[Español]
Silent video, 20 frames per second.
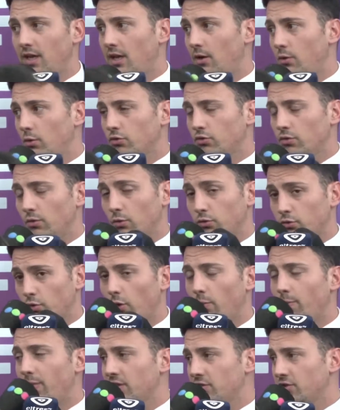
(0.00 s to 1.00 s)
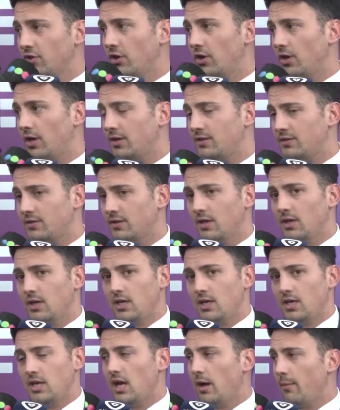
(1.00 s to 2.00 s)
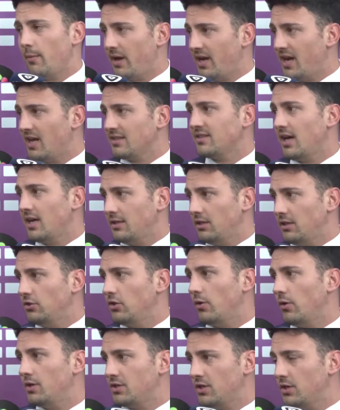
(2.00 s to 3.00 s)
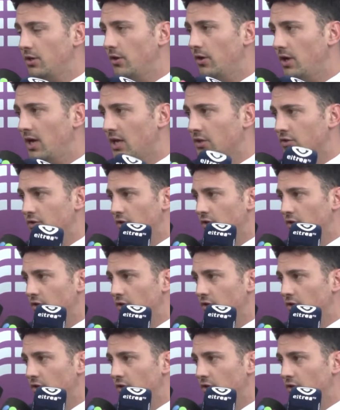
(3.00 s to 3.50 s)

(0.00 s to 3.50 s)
eh, usurpaciones y amenaza a distintos vecinos de la